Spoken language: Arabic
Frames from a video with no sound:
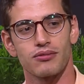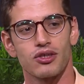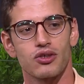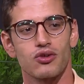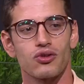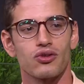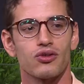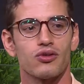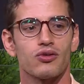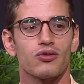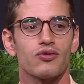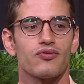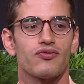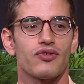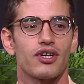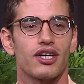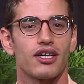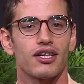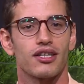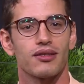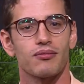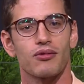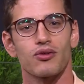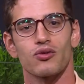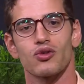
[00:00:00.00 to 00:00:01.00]
ده كله
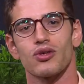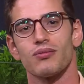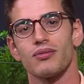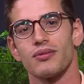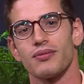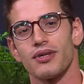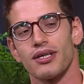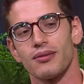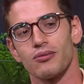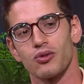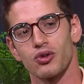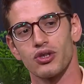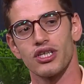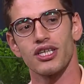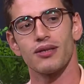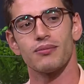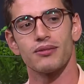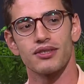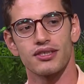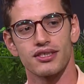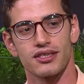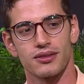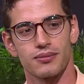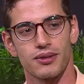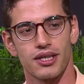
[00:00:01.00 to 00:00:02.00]
فالموضوع بيبقى مريح
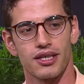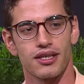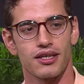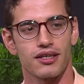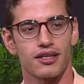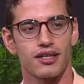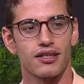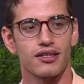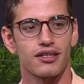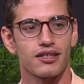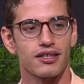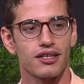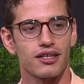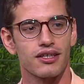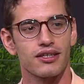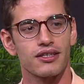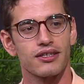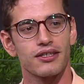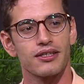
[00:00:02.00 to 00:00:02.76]
بالنسبه لك يعني يا عمر